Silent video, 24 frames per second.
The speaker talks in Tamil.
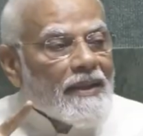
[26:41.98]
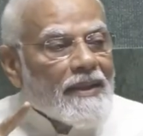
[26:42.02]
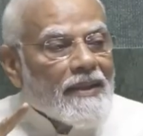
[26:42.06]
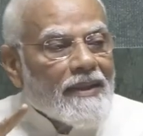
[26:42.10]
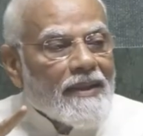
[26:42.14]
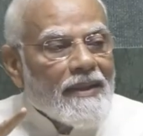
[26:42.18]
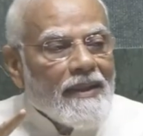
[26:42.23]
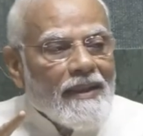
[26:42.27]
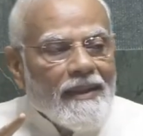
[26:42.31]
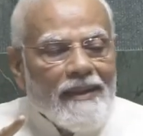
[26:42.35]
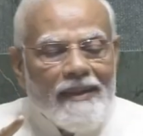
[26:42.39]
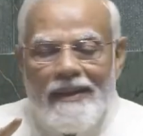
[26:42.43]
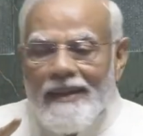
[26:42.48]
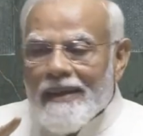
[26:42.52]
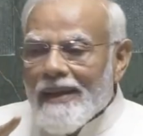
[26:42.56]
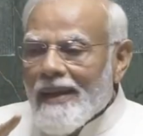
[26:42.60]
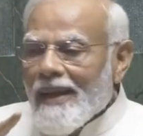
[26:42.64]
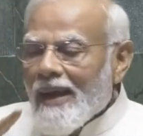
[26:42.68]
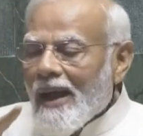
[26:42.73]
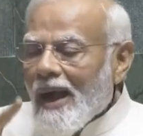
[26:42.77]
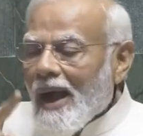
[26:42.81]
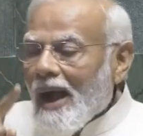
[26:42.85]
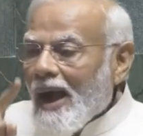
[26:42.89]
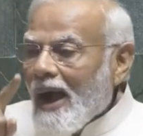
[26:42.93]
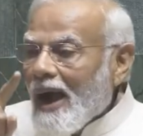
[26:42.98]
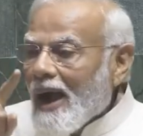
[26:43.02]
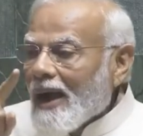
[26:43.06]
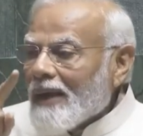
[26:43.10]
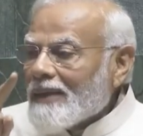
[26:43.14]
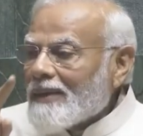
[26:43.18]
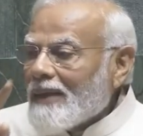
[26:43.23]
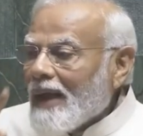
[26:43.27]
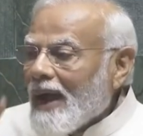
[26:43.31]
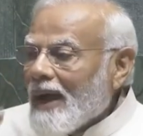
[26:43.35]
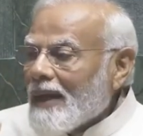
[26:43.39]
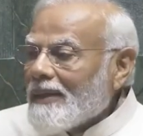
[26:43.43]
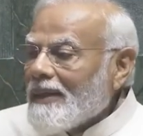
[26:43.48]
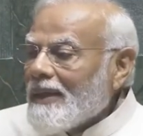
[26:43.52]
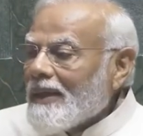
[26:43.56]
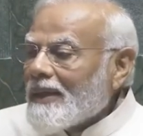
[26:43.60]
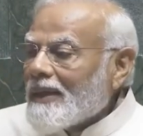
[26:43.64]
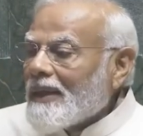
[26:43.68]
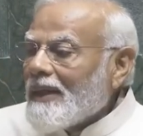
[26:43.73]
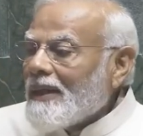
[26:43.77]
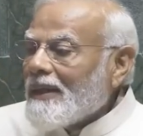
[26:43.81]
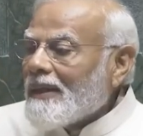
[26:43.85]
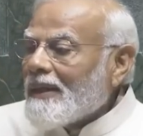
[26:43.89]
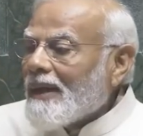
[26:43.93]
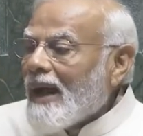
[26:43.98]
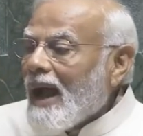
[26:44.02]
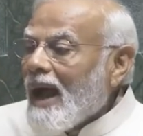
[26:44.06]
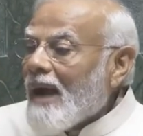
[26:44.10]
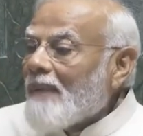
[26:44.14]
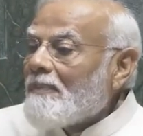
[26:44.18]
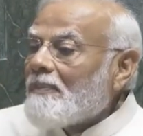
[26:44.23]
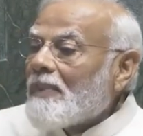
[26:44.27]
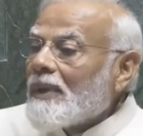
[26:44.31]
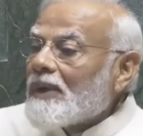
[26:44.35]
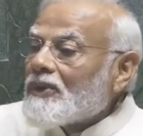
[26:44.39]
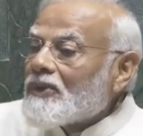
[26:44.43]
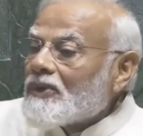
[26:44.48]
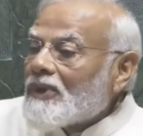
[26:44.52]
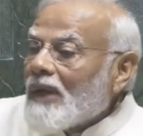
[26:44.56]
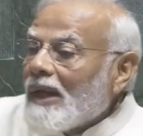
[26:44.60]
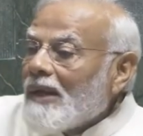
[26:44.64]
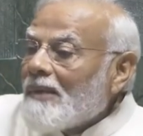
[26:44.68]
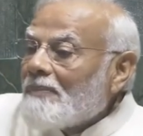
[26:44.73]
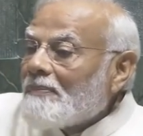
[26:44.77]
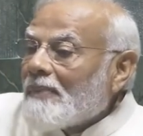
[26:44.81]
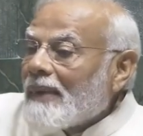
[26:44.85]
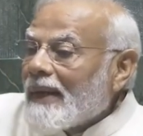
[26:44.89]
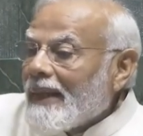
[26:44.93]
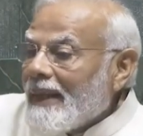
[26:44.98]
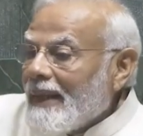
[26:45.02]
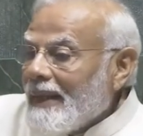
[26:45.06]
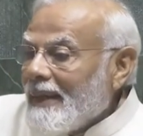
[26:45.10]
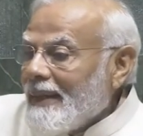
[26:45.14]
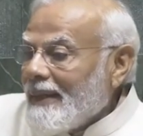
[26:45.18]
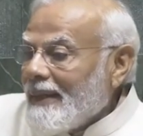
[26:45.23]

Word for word: அநேக நாடுகளும் சுதந்திர பாதையில் பயணித்தன